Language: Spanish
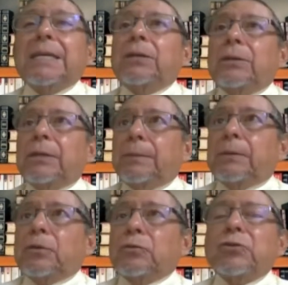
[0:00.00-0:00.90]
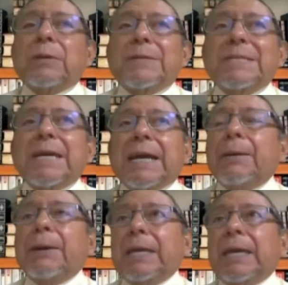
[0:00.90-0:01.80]
y, el consorcio Camisea
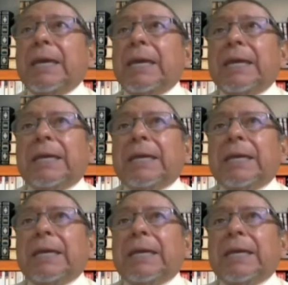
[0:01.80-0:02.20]
acaba de